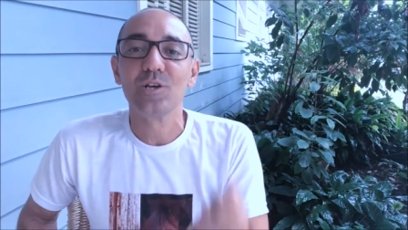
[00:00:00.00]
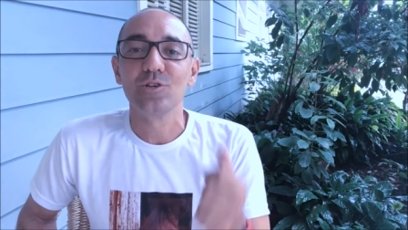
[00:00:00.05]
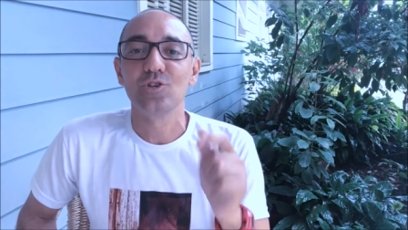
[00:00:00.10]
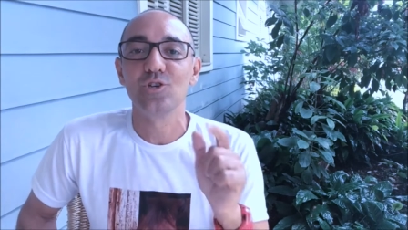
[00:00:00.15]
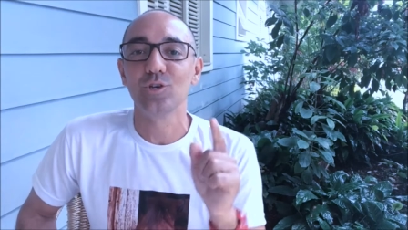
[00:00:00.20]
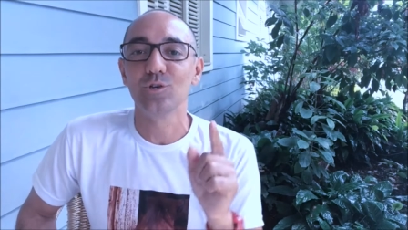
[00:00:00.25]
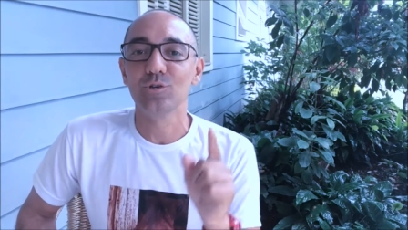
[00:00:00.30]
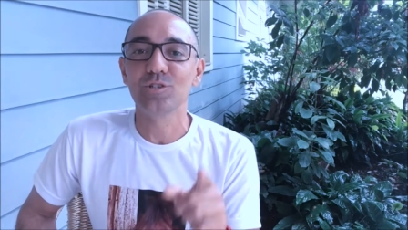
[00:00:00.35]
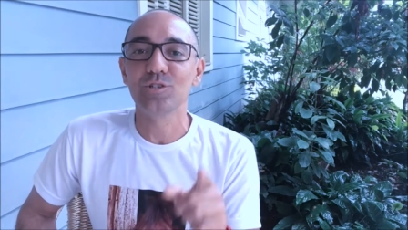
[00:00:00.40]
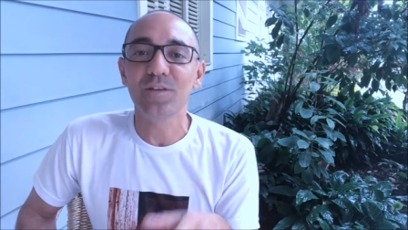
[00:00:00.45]

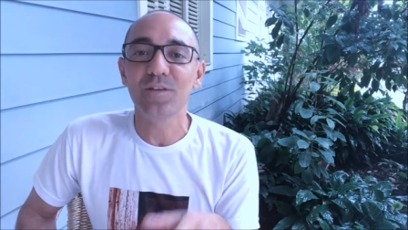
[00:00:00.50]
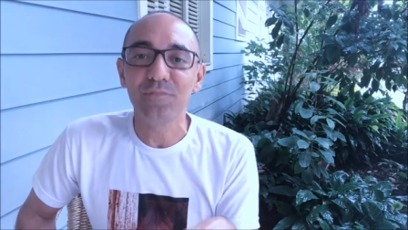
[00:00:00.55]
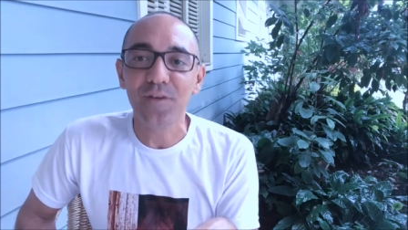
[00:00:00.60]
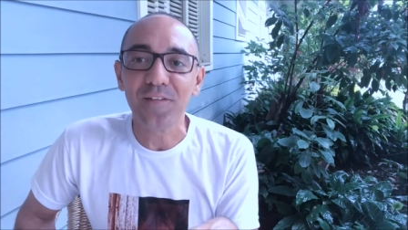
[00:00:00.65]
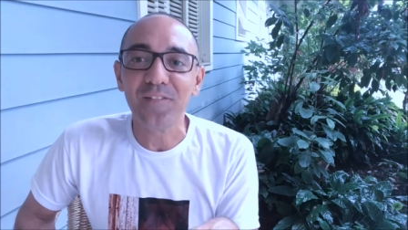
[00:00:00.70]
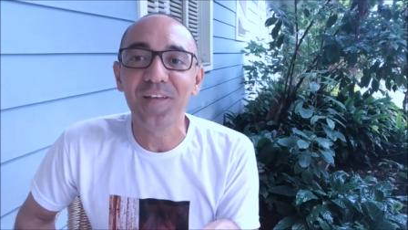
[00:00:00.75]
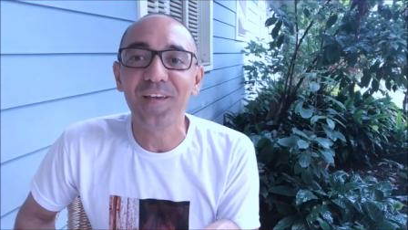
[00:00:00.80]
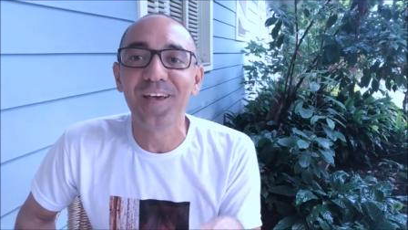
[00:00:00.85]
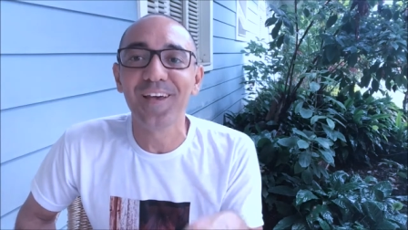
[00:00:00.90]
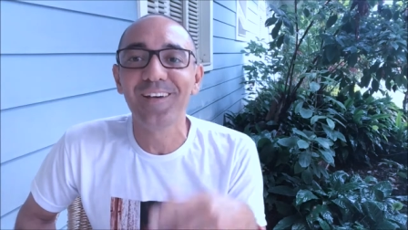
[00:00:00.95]
de nos
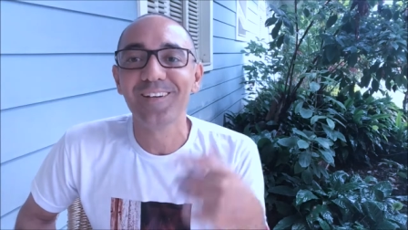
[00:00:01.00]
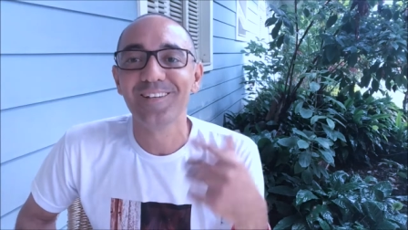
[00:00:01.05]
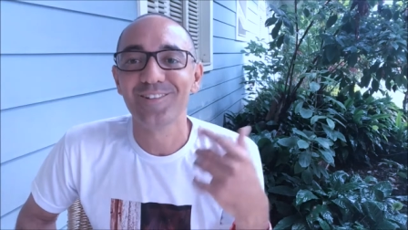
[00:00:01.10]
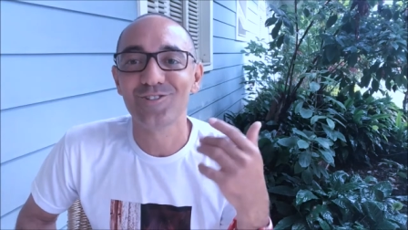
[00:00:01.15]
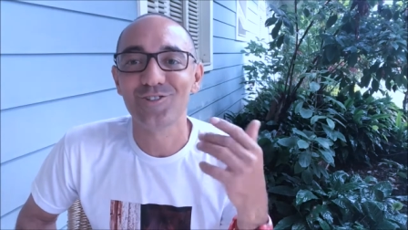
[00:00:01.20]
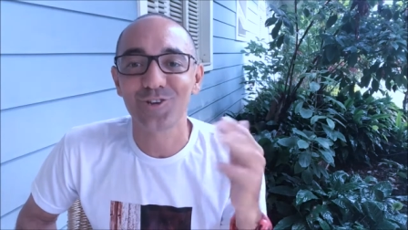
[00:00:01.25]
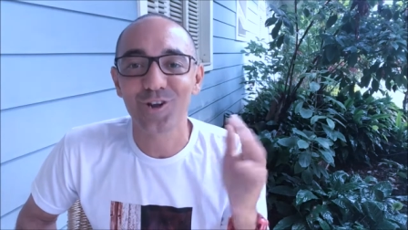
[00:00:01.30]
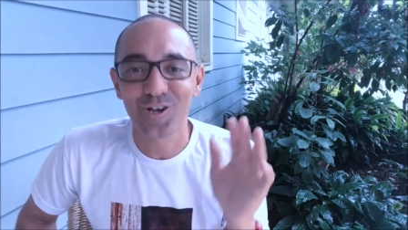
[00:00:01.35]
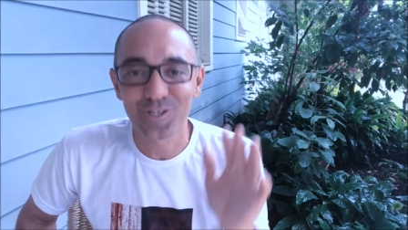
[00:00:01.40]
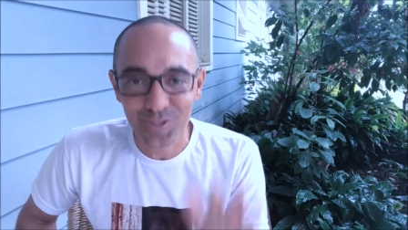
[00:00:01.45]
defender
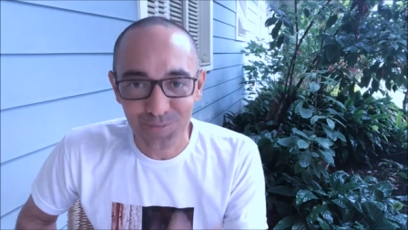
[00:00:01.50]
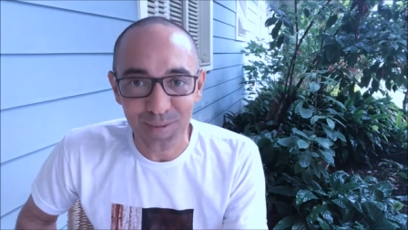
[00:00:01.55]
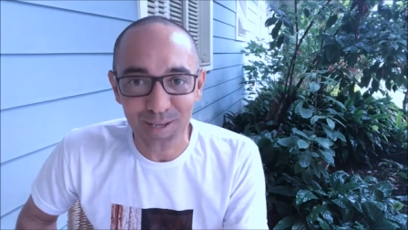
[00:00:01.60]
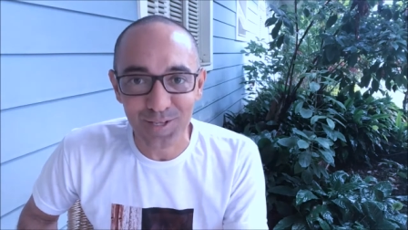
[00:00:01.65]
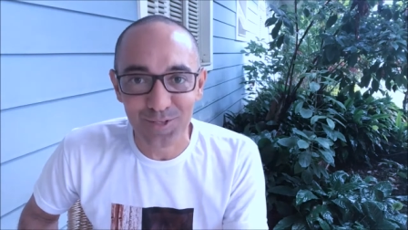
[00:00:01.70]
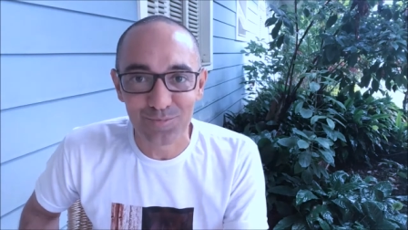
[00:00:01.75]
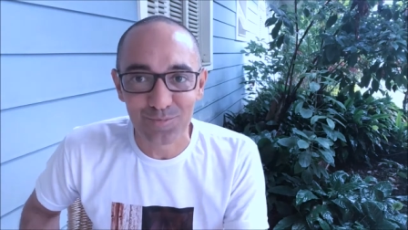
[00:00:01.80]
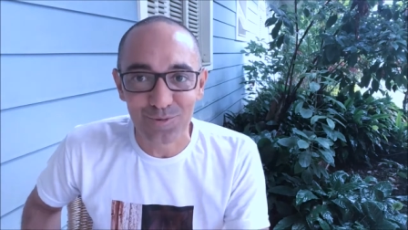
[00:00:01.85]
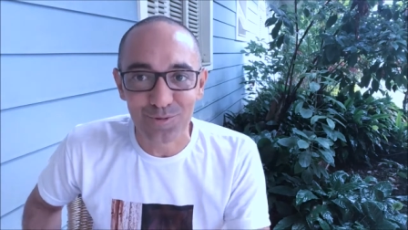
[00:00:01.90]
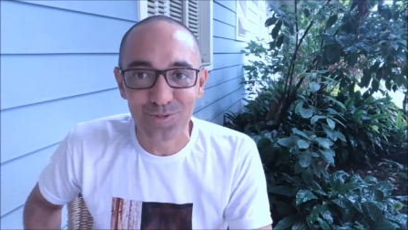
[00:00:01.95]
de nós
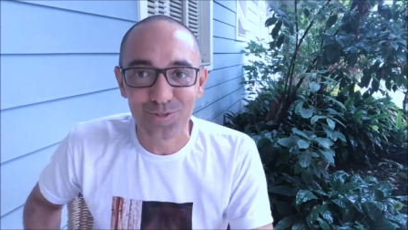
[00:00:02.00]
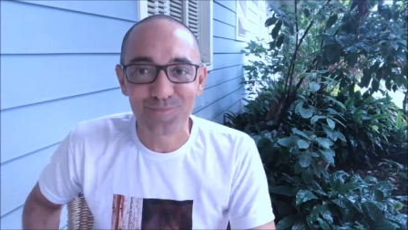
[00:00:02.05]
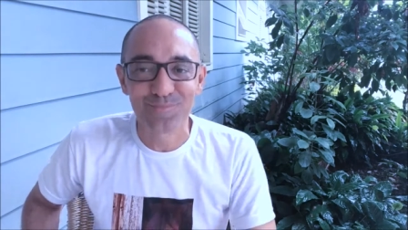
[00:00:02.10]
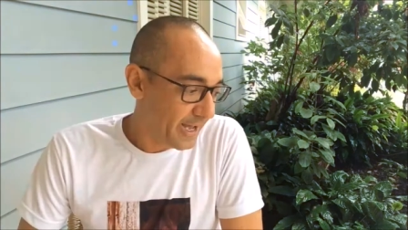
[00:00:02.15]
mesmos.